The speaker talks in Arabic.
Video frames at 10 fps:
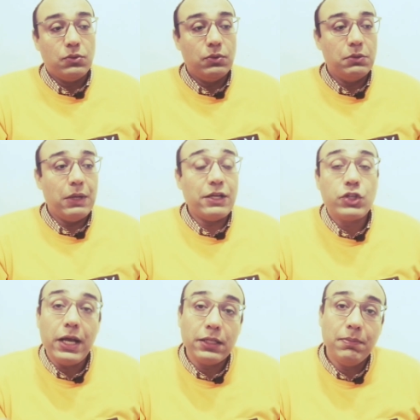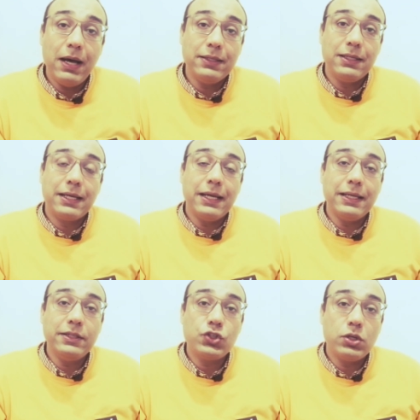وانشات بعض
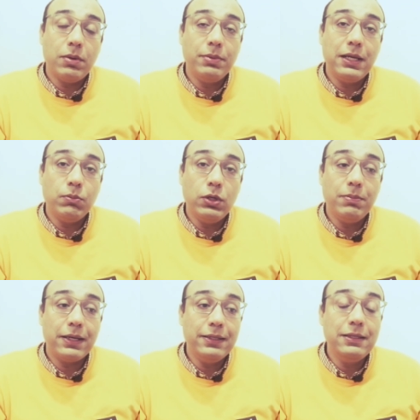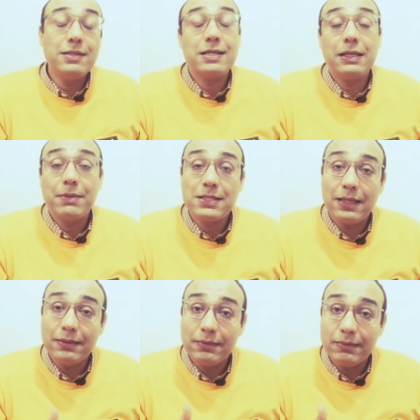الكيانات الشبابيه المهمه جدا زي
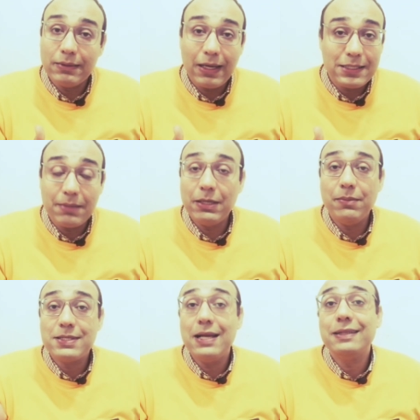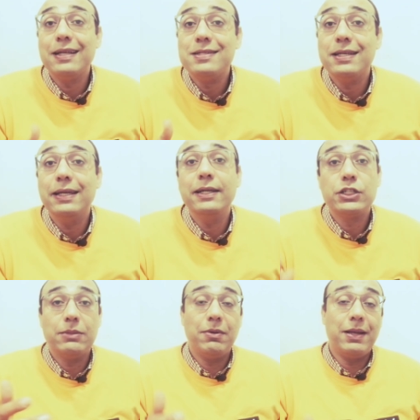مثلا على سبيل المثال تنسيقيه
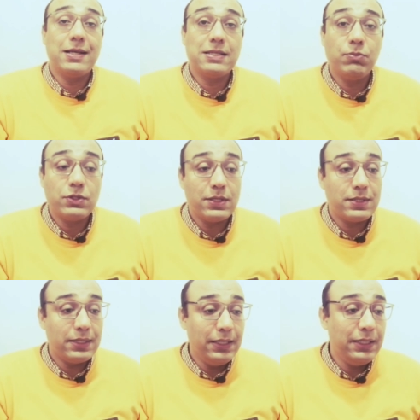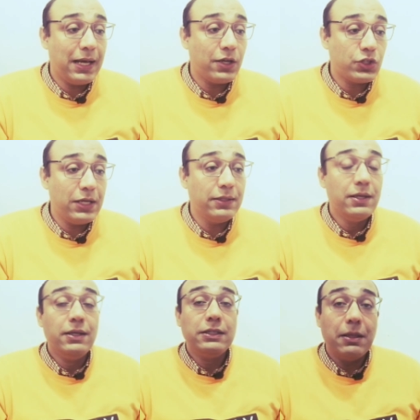شباب الاحزاب والسياسيين علشان
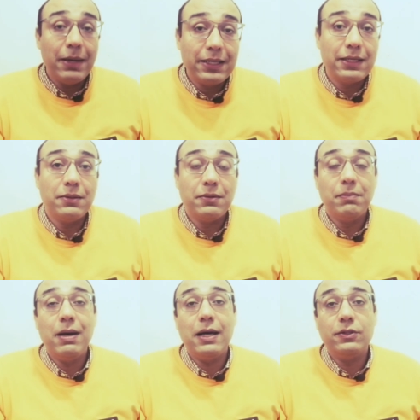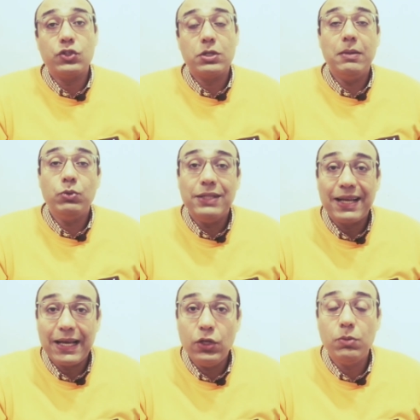تمكن بعض الشباب
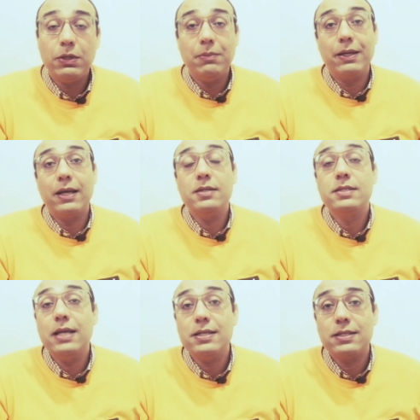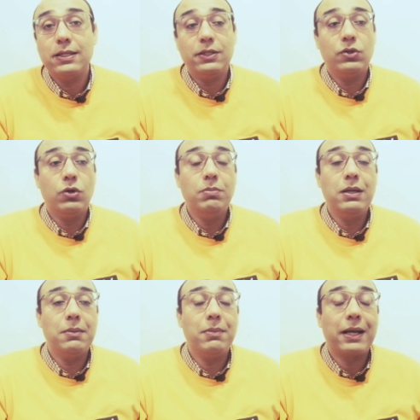وتدخلهم الكيان السياسي لان
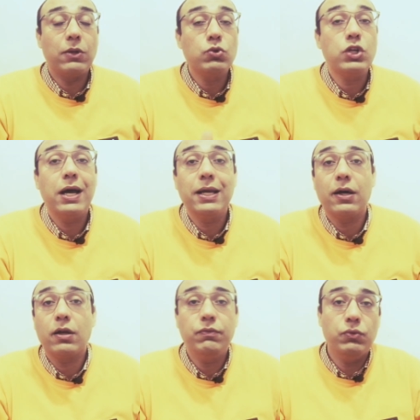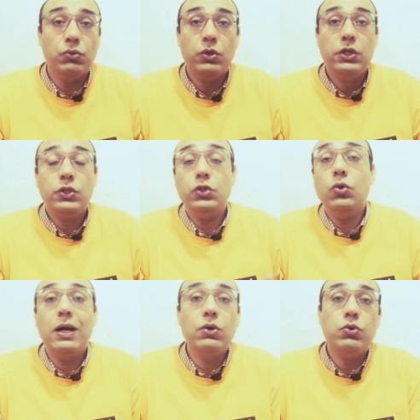هم ما كانوش هيعرفوا
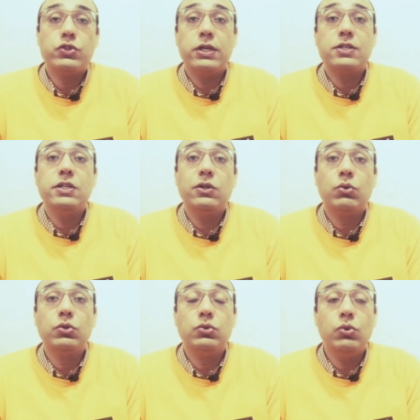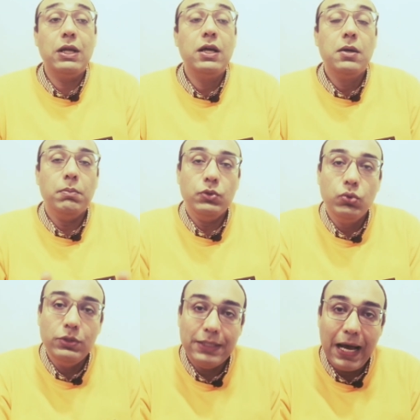يواجهوا السياسيين الجدد دول
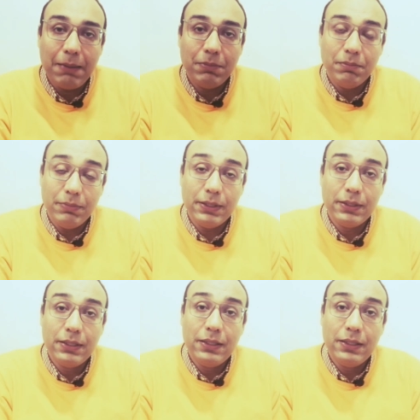بدون دعم من